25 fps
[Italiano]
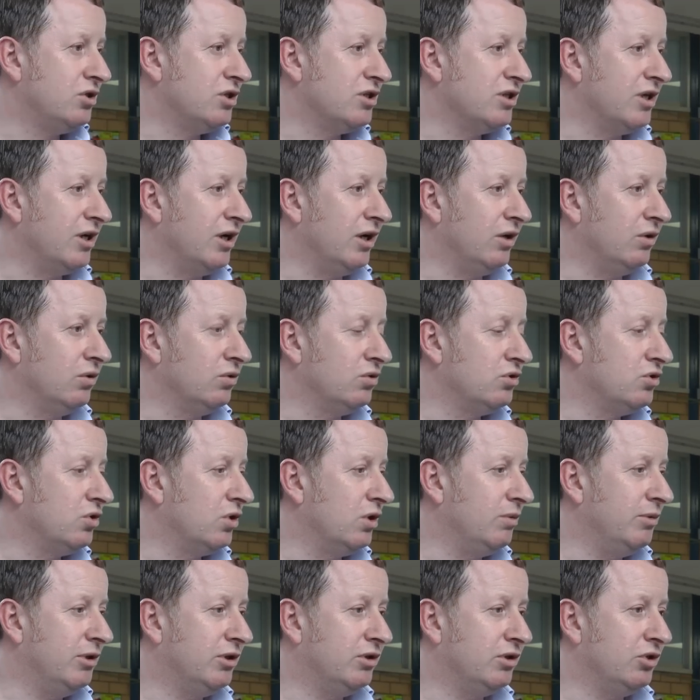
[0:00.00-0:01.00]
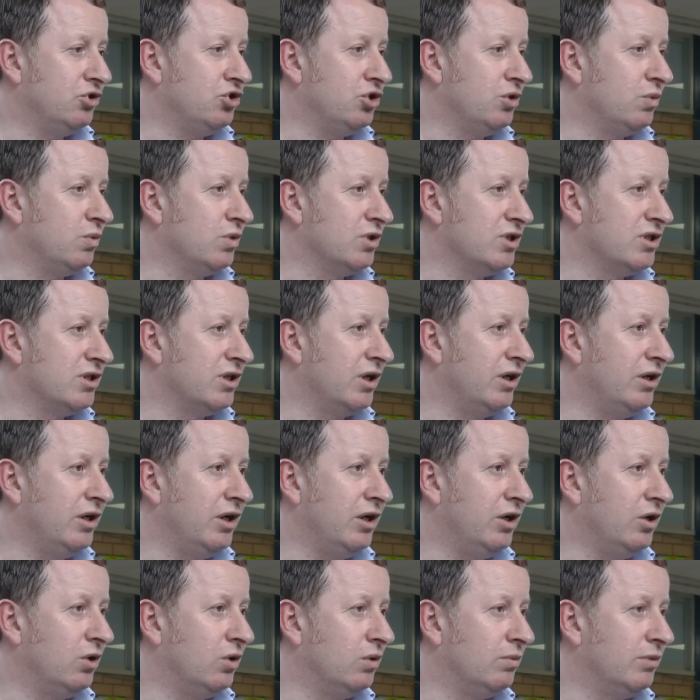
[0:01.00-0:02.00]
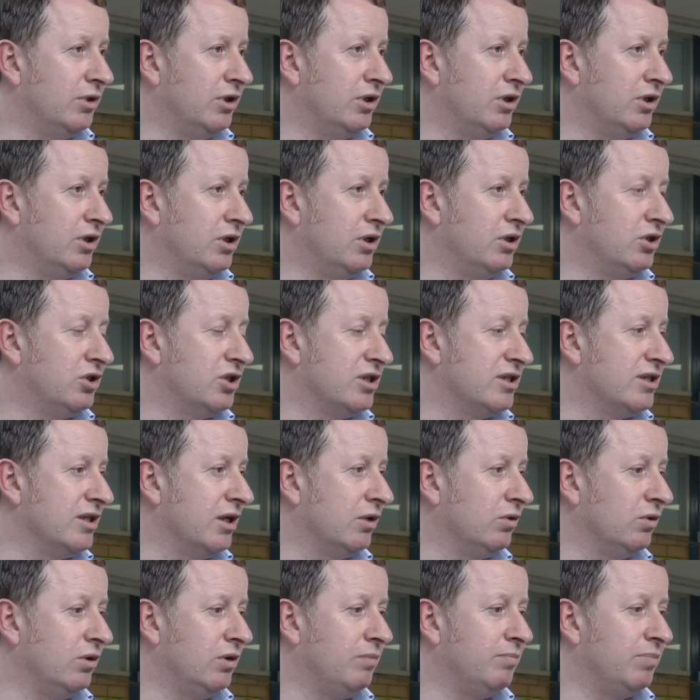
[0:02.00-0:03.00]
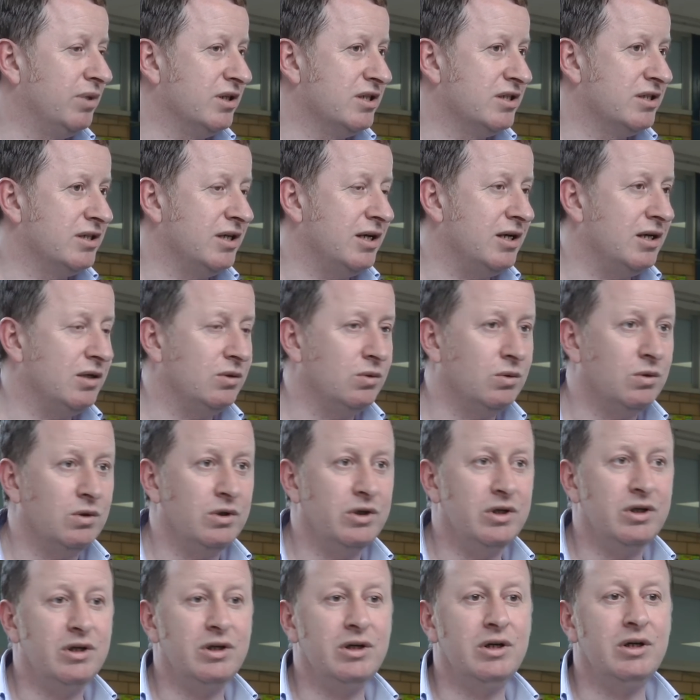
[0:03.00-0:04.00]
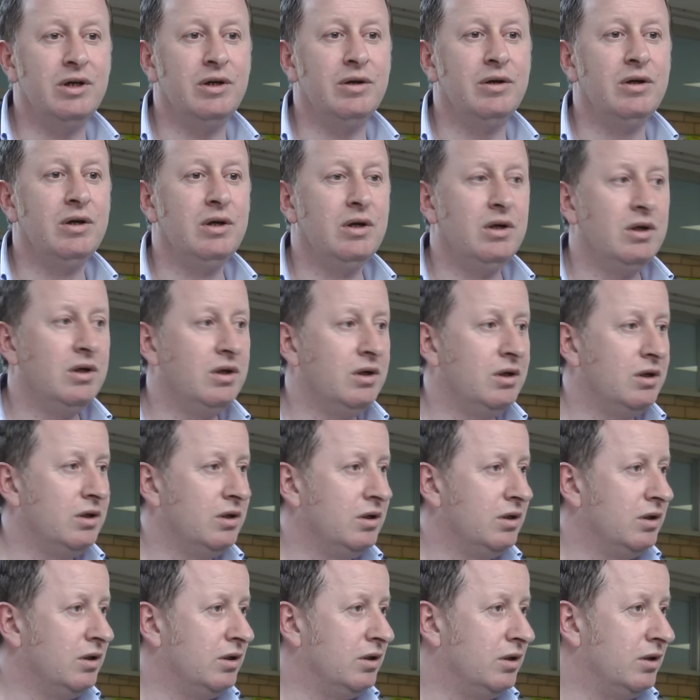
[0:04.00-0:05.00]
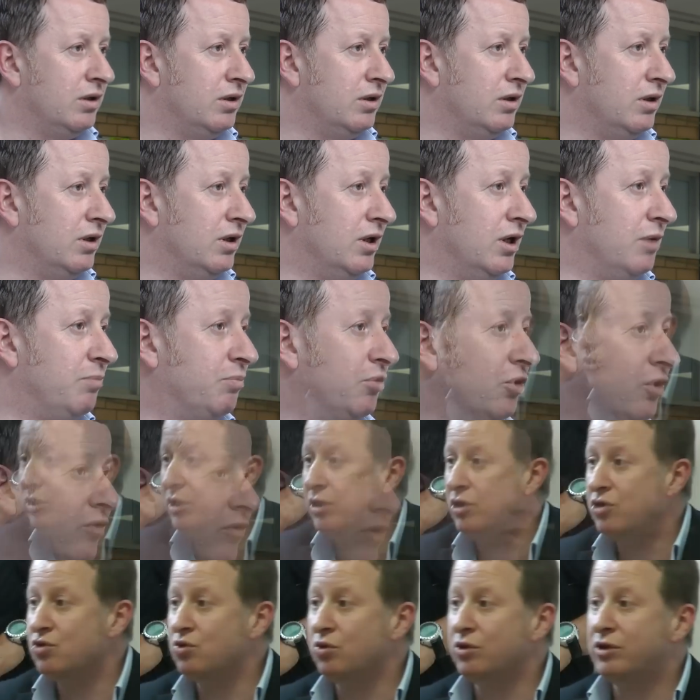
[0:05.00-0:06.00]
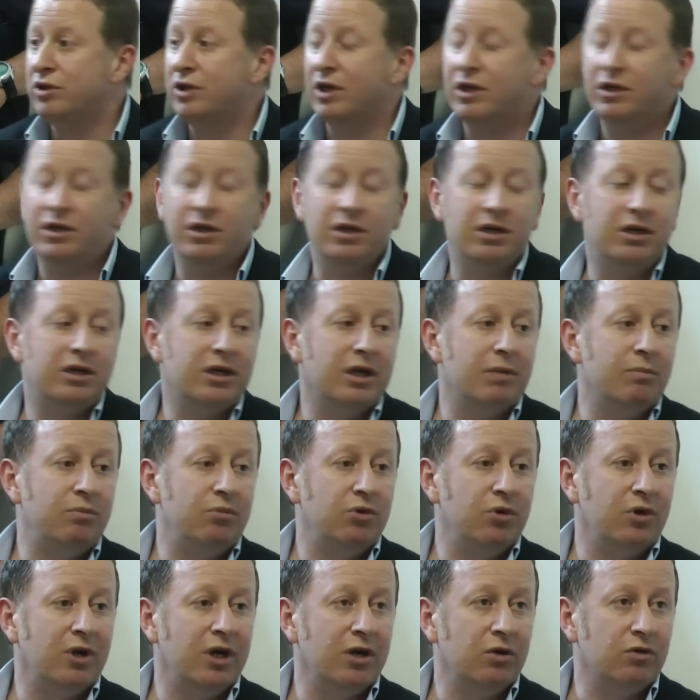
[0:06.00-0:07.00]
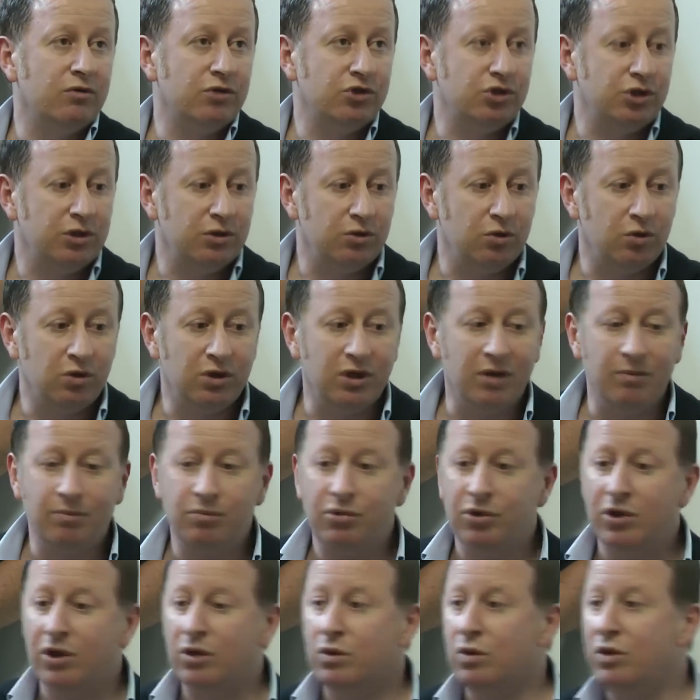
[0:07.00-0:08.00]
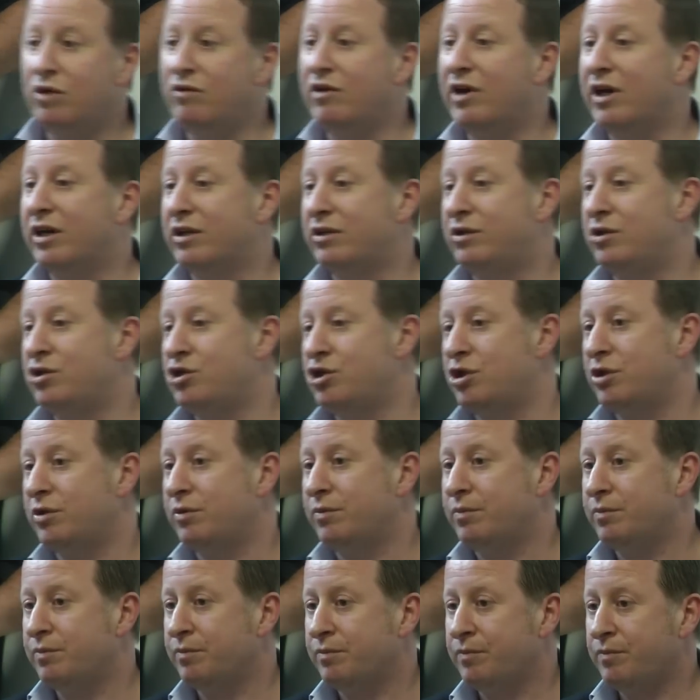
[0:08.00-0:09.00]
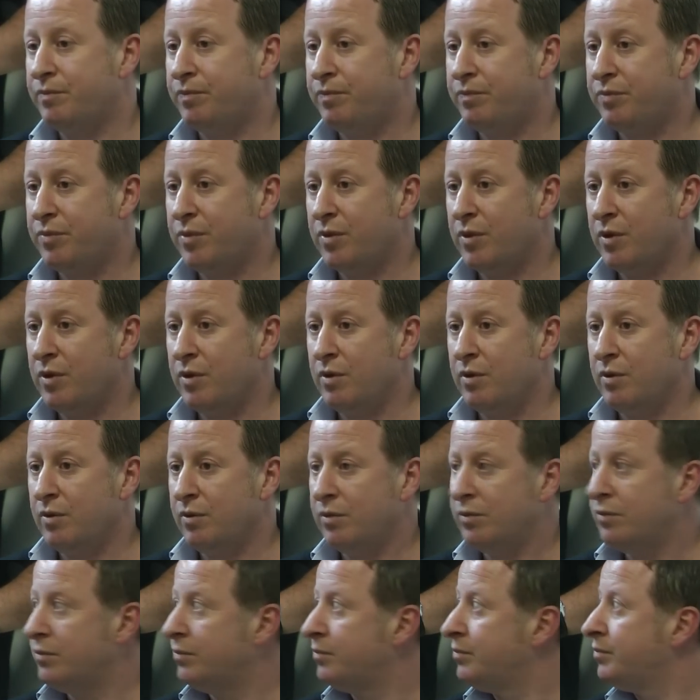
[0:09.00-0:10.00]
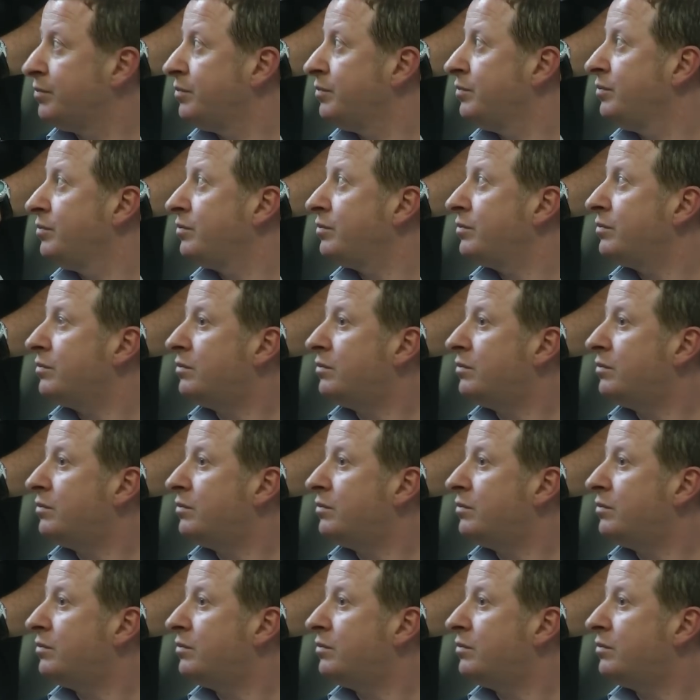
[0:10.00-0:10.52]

Ci saranno sicuramente cinque stranieri come c'è stato nel passato e, e poi vedremo se ci sarà qualche ritorno oppure sugli italiani le conferme che...